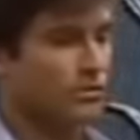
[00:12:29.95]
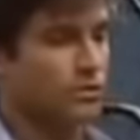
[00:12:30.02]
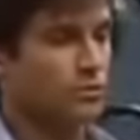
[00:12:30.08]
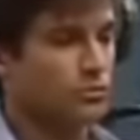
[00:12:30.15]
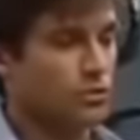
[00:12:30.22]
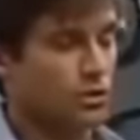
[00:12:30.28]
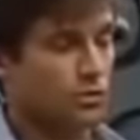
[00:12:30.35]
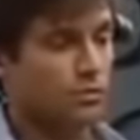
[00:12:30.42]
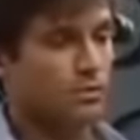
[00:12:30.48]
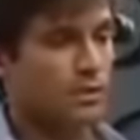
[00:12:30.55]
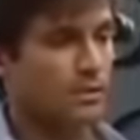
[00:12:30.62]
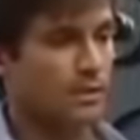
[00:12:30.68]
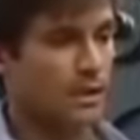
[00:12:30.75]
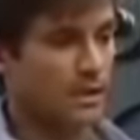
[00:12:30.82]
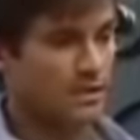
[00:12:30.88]
você não tinha como
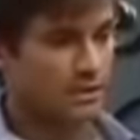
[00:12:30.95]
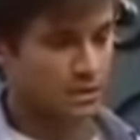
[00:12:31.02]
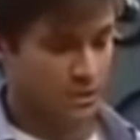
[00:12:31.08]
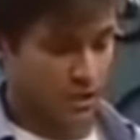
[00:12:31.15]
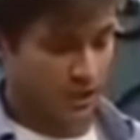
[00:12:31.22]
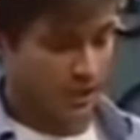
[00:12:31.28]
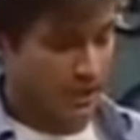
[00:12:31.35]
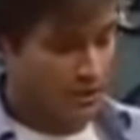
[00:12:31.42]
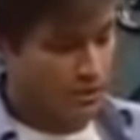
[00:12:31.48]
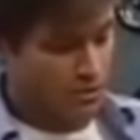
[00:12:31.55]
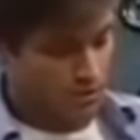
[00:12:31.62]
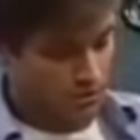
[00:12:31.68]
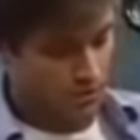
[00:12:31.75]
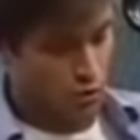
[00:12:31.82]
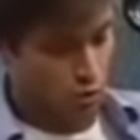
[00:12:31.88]
saber que a Cintia, além
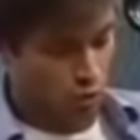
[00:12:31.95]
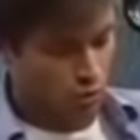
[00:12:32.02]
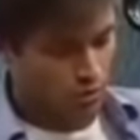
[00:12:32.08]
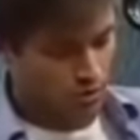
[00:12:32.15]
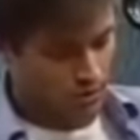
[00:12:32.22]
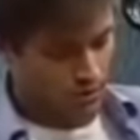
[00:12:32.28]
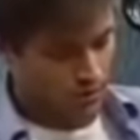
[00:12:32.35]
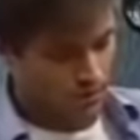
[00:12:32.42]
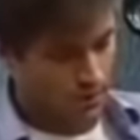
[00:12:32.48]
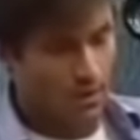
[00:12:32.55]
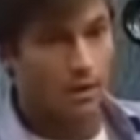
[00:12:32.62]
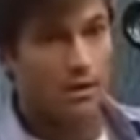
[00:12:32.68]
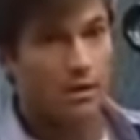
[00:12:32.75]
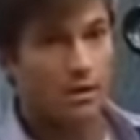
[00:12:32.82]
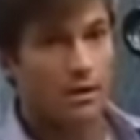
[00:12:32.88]
de sonsa,
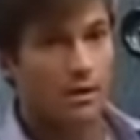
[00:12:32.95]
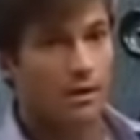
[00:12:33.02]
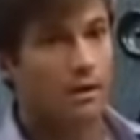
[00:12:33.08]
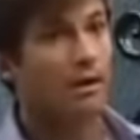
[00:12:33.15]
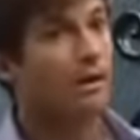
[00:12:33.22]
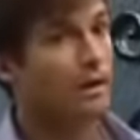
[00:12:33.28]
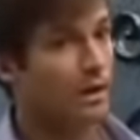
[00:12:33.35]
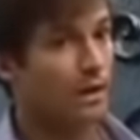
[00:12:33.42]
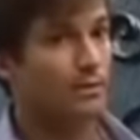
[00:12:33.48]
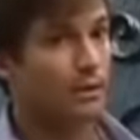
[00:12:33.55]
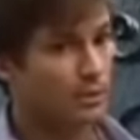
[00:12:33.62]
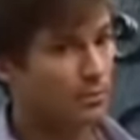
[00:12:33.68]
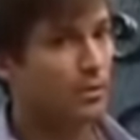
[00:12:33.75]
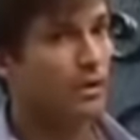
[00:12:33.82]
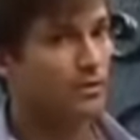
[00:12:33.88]
era
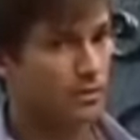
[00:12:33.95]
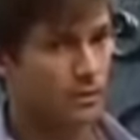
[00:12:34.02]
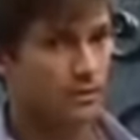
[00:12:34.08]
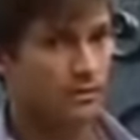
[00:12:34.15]
manipuladora.